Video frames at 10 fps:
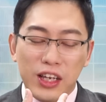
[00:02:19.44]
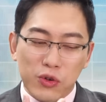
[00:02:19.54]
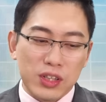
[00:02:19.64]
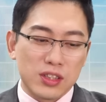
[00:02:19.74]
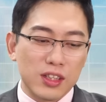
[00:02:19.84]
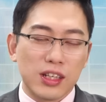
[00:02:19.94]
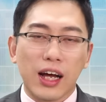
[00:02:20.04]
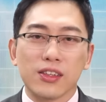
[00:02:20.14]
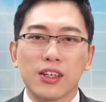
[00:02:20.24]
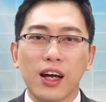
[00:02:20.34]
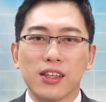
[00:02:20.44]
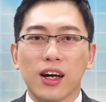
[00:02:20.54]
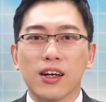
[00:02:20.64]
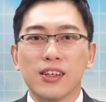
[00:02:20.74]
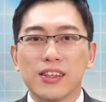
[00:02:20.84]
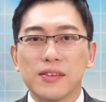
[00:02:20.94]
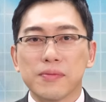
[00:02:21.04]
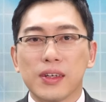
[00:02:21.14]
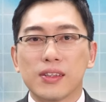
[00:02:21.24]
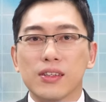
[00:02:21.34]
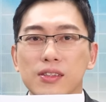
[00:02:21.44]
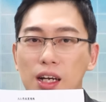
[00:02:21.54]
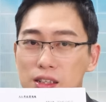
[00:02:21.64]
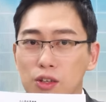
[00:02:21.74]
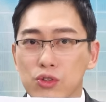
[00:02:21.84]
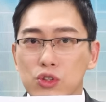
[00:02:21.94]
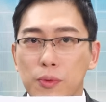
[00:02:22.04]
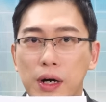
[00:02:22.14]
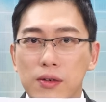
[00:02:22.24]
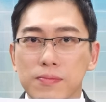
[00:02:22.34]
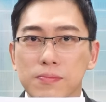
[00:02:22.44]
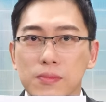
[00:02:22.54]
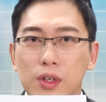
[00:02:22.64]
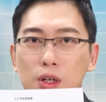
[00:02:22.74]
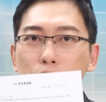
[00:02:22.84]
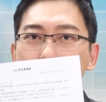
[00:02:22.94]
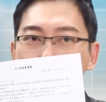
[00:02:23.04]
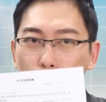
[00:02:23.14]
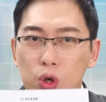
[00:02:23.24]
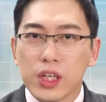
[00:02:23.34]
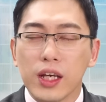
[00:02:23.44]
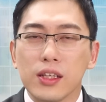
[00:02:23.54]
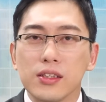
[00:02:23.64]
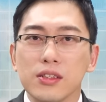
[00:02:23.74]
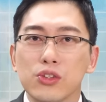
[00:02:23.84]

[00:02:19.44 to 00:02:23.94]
因为真的啦，你看呐，大人哥投资周报，对，昨天。